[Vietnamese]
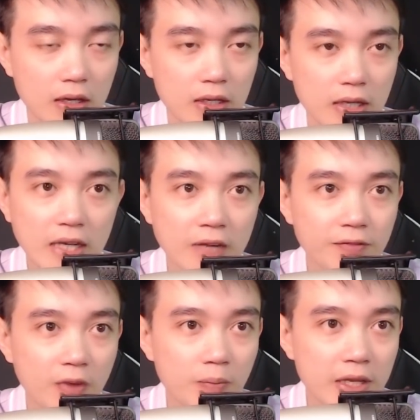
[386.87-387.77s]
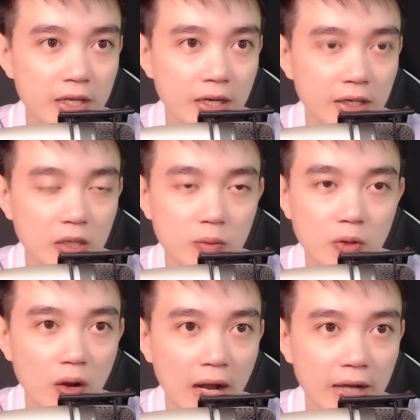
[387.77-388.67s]
Cả căn phòng bây giờ không
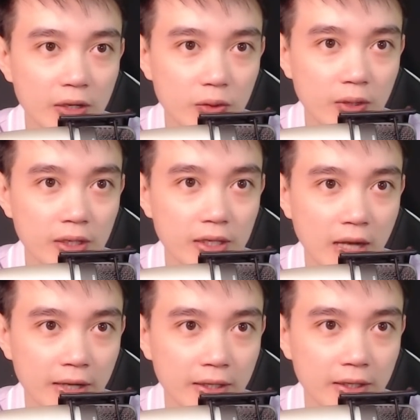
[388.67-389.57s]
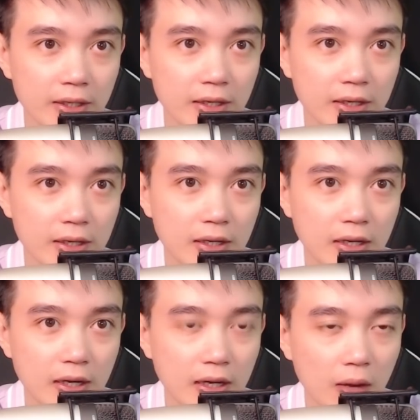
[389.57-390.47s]
còn ai nói chuyện với ai.
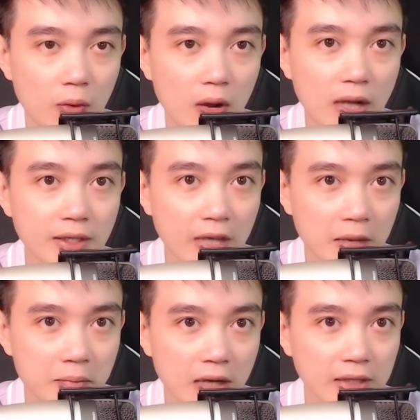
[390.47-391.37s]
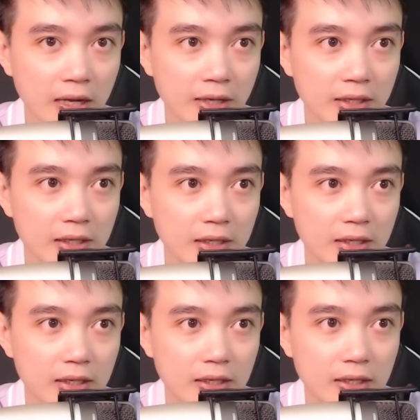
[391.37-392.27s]
Lão Hóa thì đang băng tay.
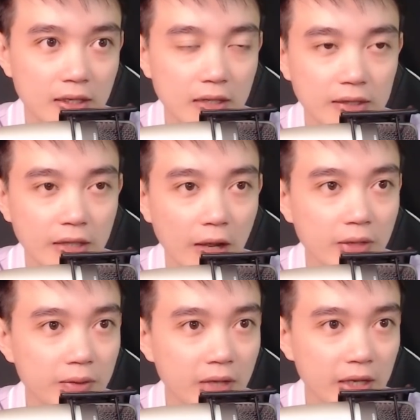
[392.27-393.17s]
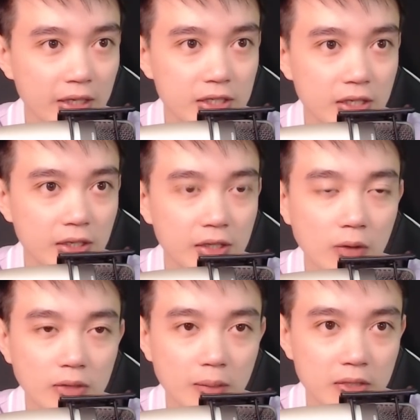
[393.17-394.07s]
Thằng Thẹo vào nhà vệ sinh tháo
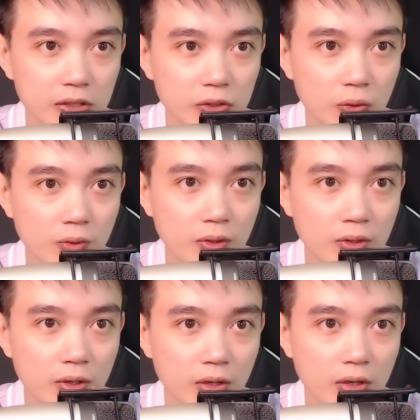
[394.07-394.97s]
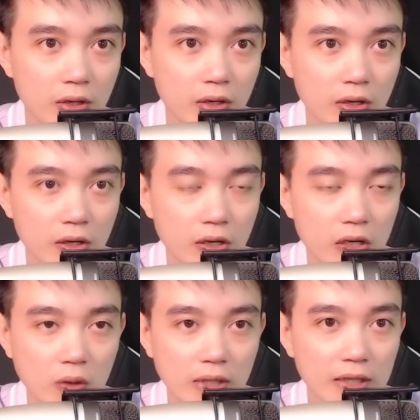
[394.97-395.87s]
tấm gương xuống.
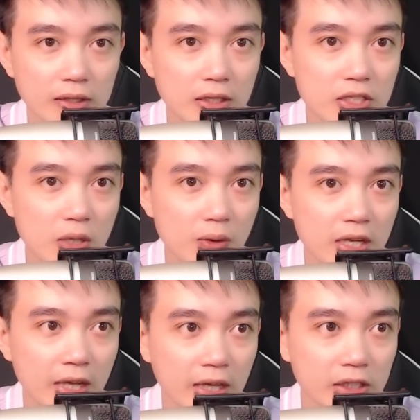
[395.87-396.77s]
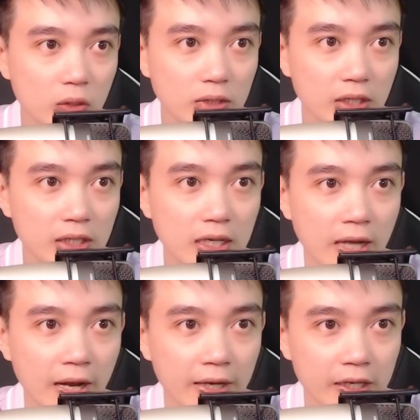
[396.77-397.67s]
Còn thằng Tư sau khi chặn số tên khách
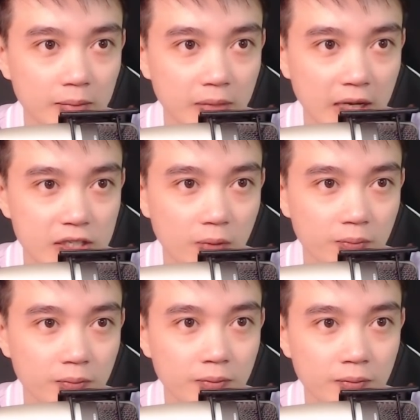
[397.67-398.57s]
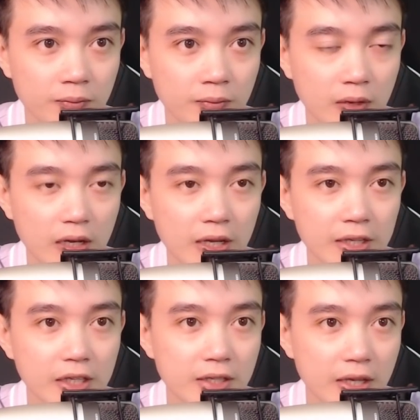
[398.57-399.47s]
hàng ngày hôm nay xong, liền
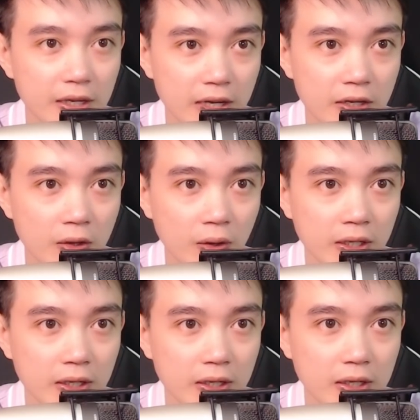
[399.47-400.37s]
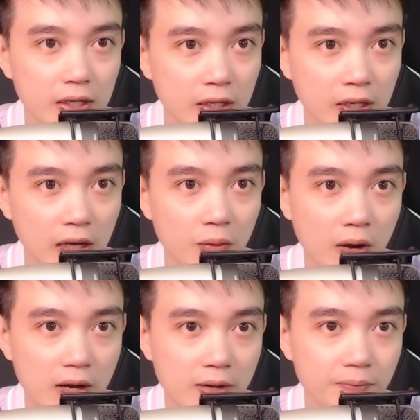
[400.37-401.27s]
trở về ghế ngồi nhìn lão
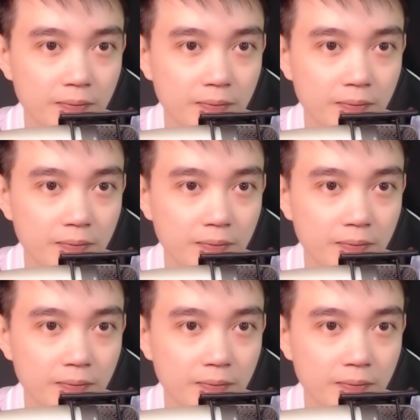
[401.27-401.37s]
Hóa.